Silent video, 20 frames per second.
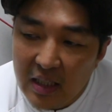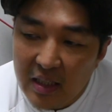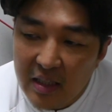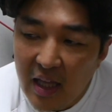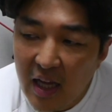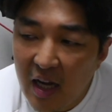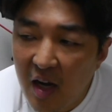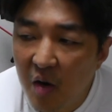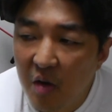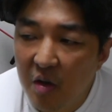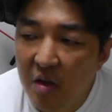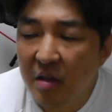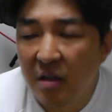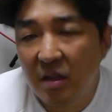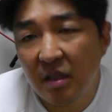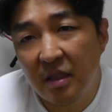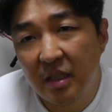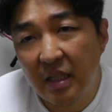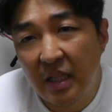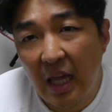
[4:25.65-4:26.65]
내가
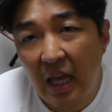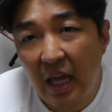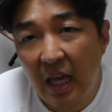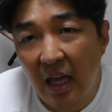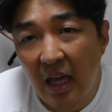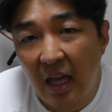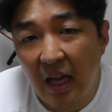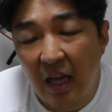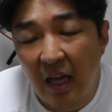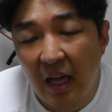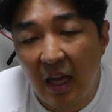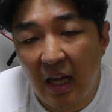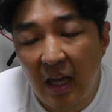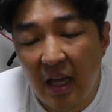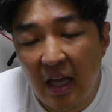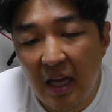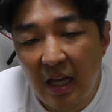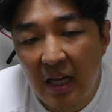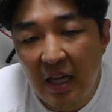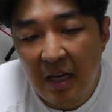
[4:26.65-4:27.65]
어렸을 때
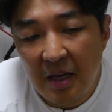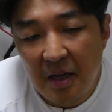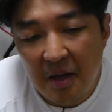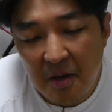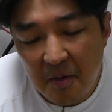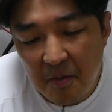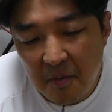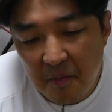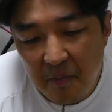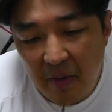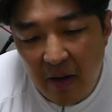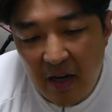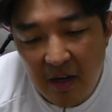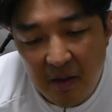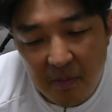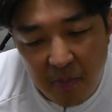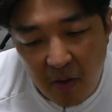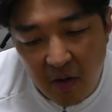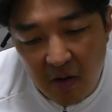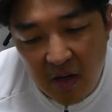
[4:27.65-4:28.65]

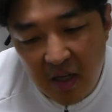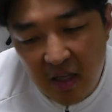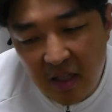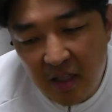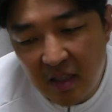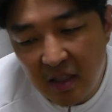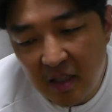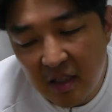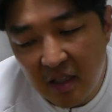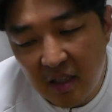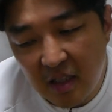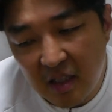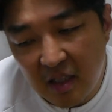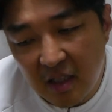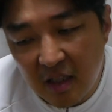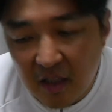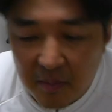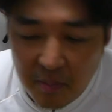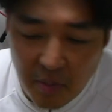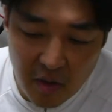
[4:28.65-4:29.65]
팔을 벌리는
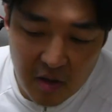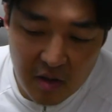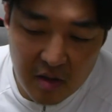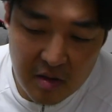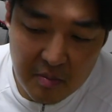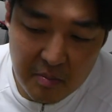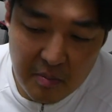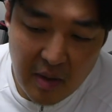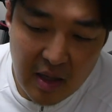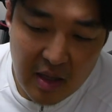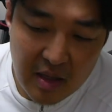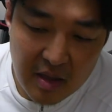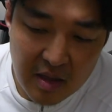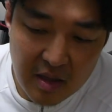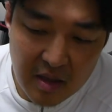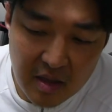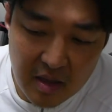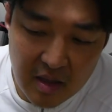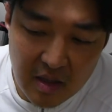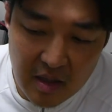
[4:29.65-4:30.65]
그
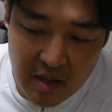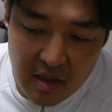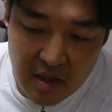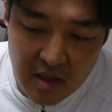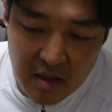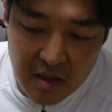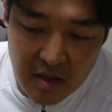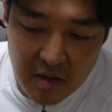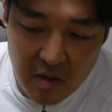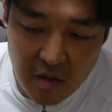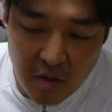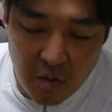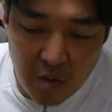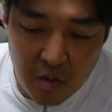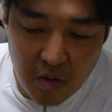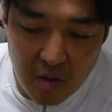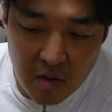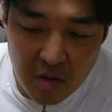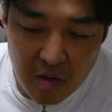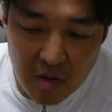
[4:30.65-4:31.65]
버릇만 어,
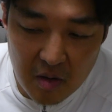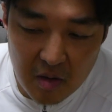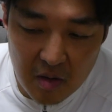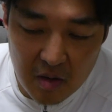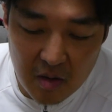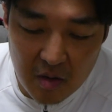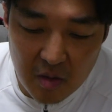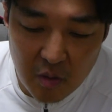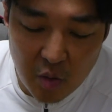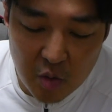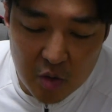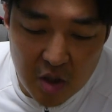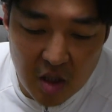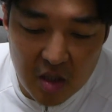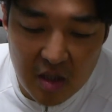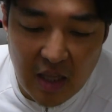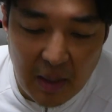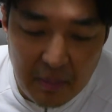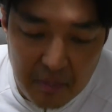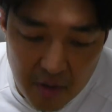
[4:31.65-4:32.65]

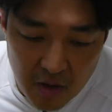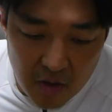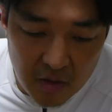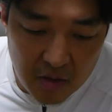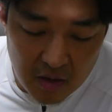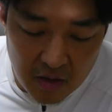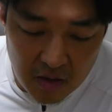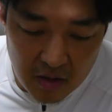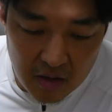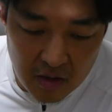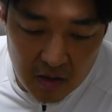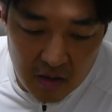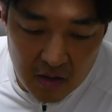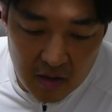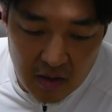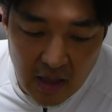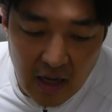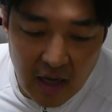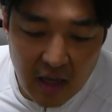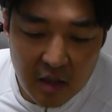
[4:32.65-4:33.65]
고쳤다면
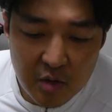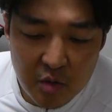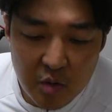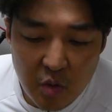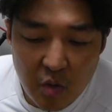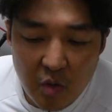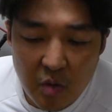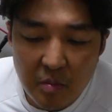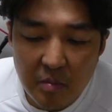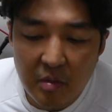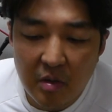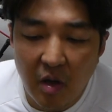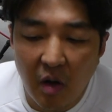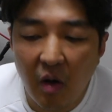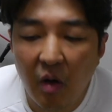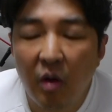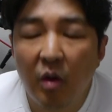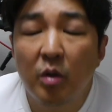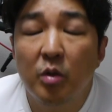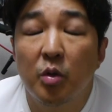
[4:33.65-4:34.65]
내가 조금
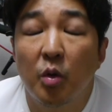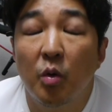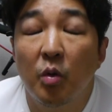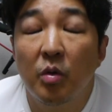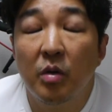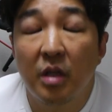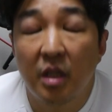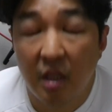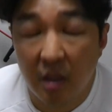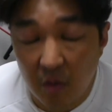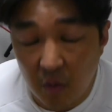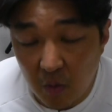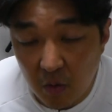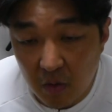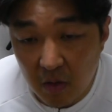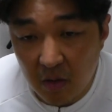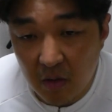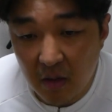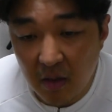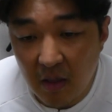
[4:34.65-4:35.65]
더 좋은
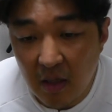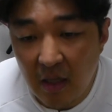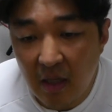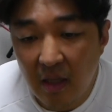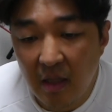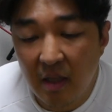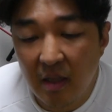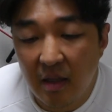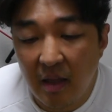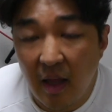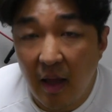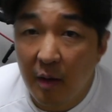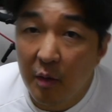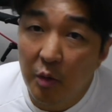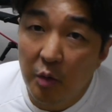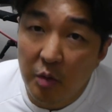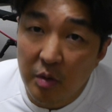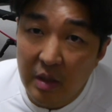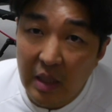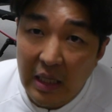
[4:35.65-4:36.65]
기록을
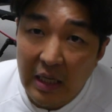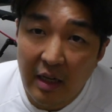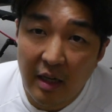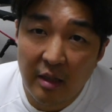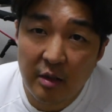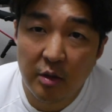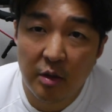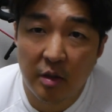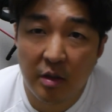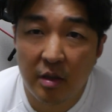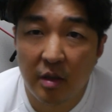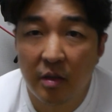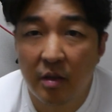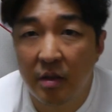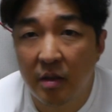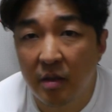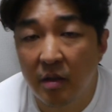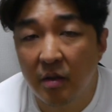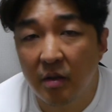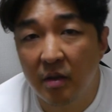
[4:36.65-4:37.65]
내고 은퇴를 할 수
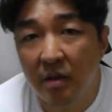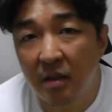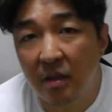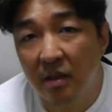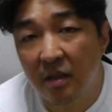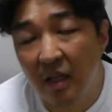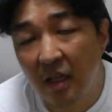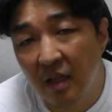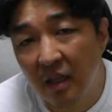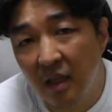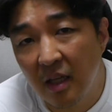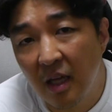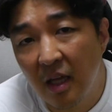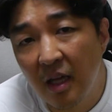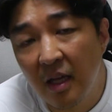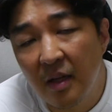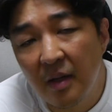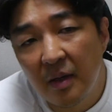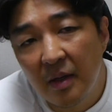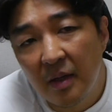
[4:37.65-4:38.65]
있었을 텐데